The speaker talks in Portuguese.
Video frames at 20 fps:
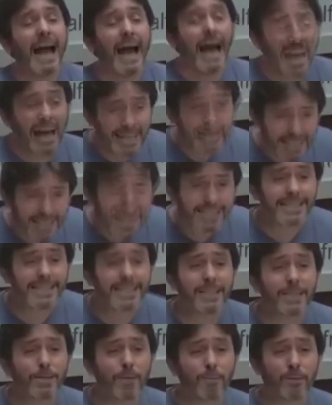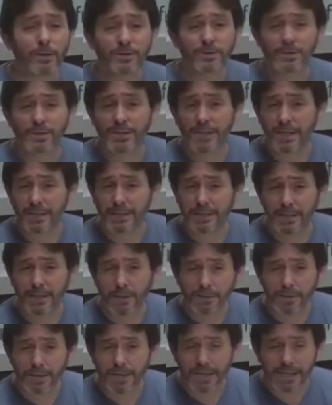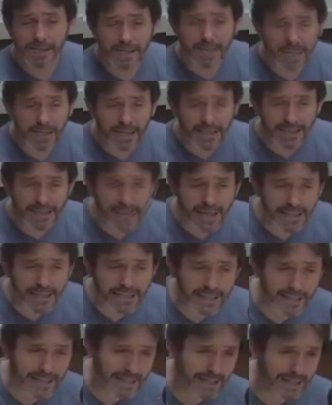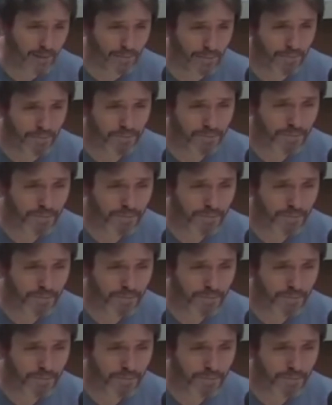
Aí sim eu posso dizer, não seria nada legal.